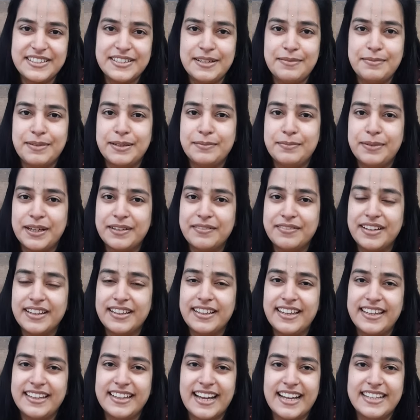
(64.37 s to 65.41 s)
श्रीमद् भगवद
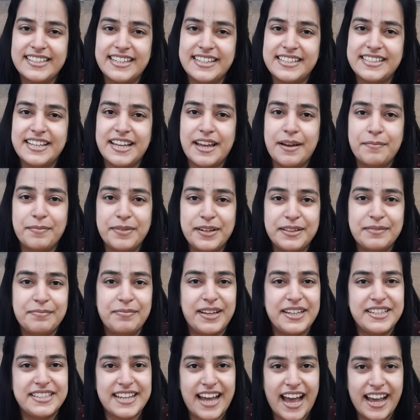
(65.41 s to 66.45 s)
गीता जैसे
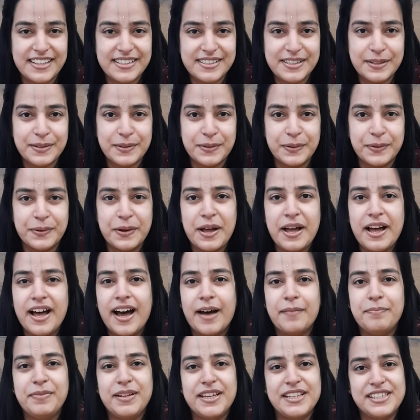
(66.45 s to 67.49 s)
अमृतमय शास्त्र को
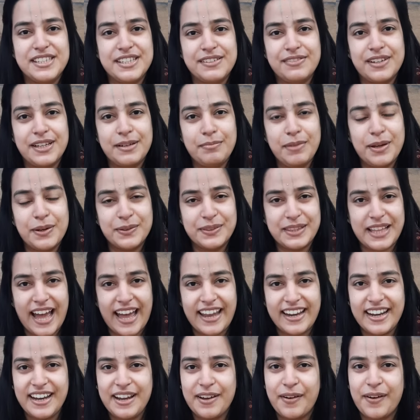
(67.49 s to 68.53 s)
अपने जीवन में
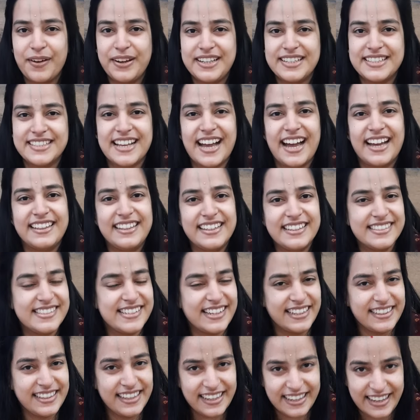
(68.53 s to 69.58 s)
उतारें और इसका अधिक से
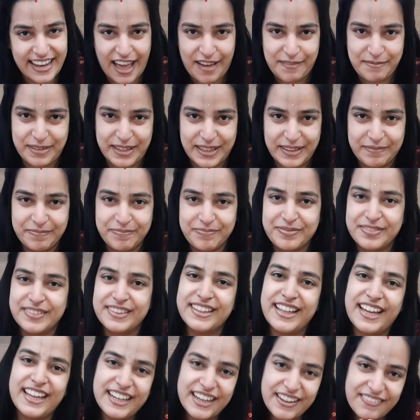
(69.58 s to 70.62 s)
अधिक लाभ लें
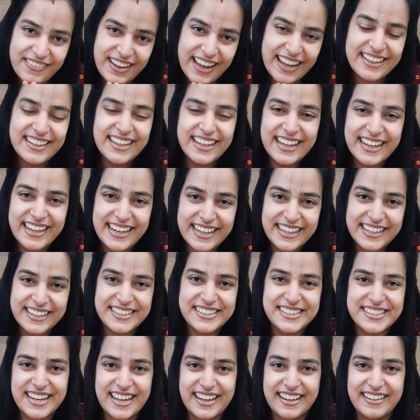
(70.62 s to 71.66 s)
धन्यवाद हरे
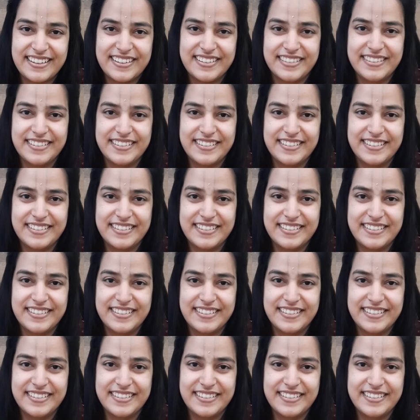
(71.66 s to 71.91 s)
कृष्णा